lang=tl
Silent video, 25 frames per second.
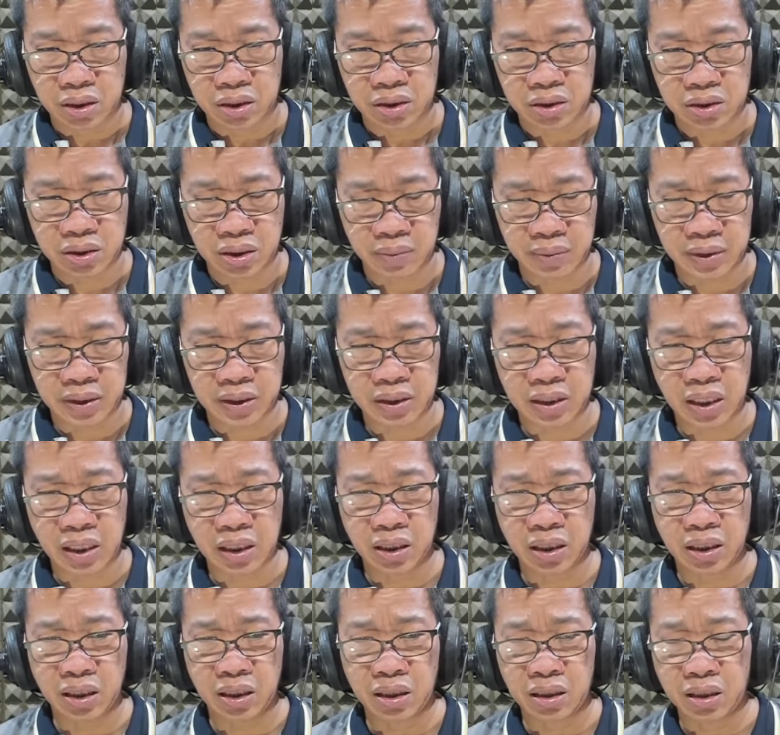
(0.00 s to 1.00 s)

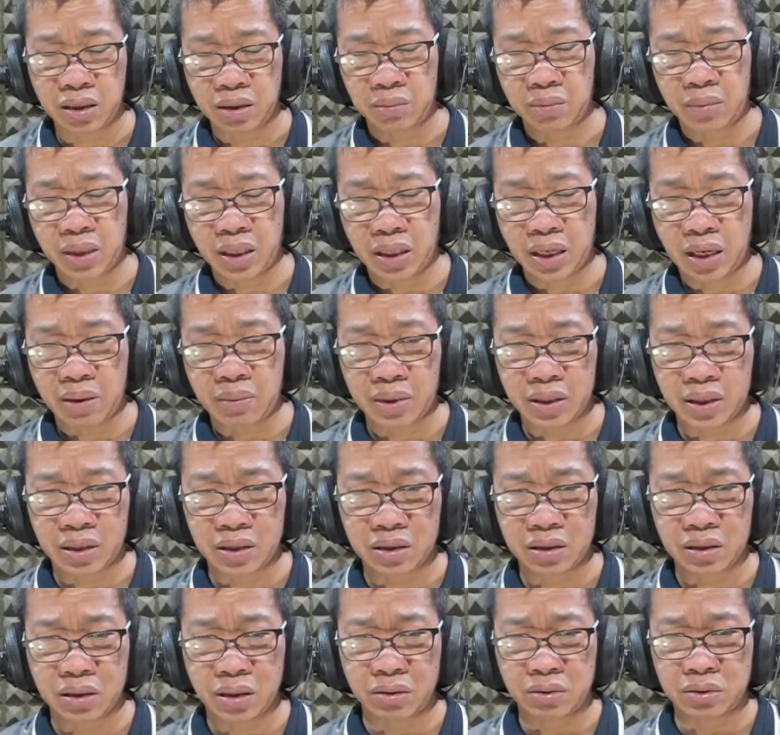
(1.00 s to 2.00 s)
Samantala, marami
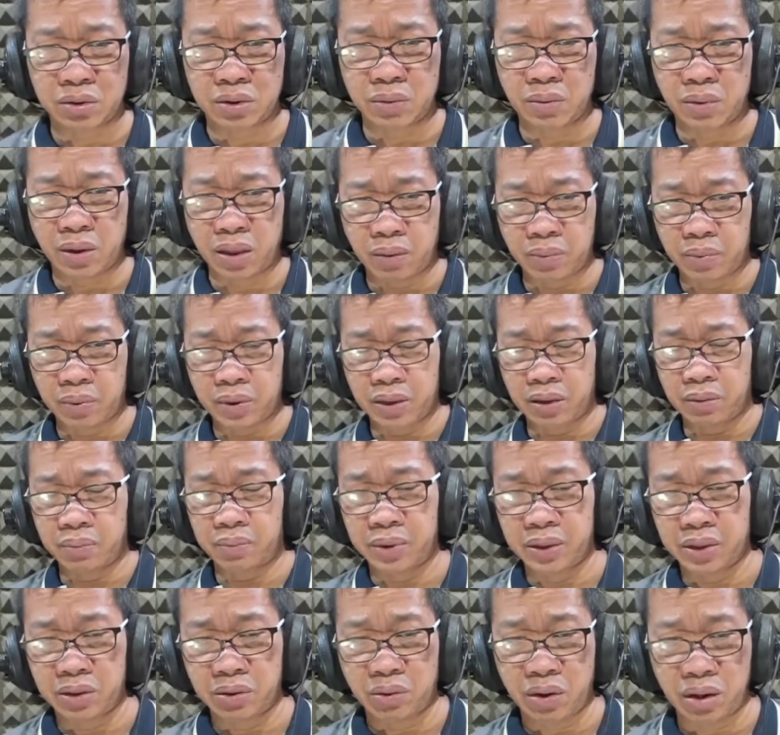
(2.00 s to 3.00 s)
rin daw sa mga
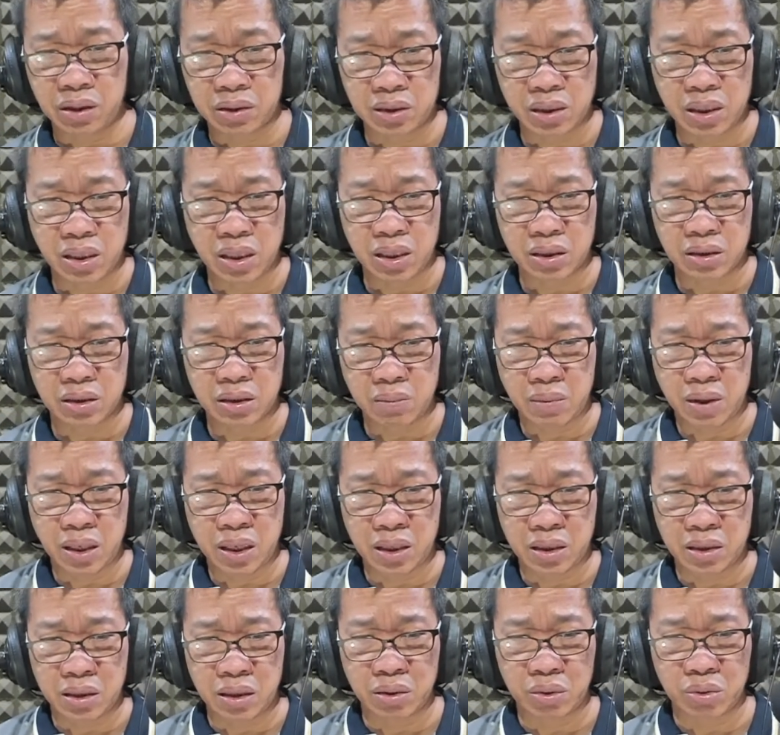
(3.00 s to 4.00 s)
Pilipino ang tinatamaan ng